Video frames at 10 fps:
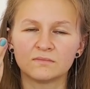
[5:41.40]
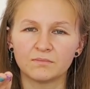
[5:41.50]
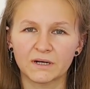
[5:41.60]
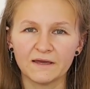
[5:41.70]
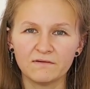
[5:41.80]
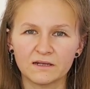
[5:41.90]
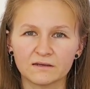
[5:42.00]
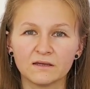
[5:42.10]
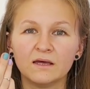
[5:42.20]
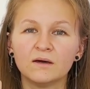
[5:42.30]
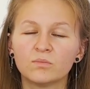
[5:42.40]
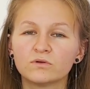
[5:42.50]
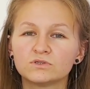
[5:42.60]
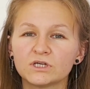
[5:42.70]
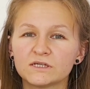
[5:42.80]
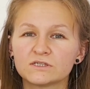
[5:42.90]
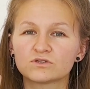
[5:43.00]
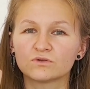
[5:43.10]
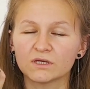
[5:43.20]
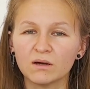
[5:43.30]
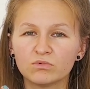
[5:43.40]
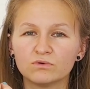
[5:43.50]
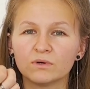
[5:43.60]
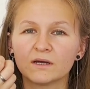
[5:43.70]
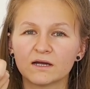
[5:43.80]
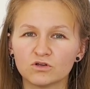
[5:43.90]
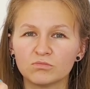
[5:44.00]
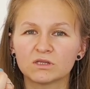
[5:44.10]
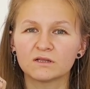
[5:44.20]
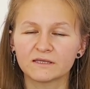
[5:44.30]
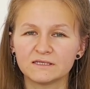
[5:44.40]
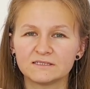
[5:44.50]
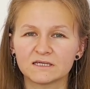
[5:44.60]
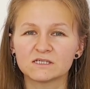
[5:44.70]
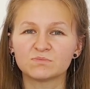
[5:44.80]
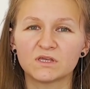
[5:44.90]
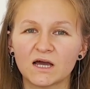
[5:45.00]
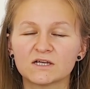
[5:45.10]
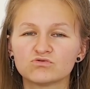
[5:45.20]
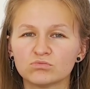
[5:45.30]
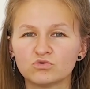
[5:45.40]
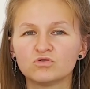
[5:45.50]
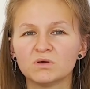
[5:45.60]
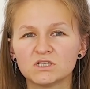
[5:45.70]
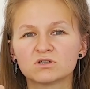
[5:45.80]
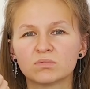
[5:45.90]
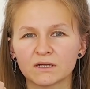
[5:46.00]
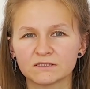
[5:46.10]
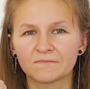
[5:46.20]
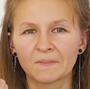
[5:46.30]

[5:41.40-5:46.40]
правильно, получается, что я буду экономить на логистике, с меня Озон будет меньше брать.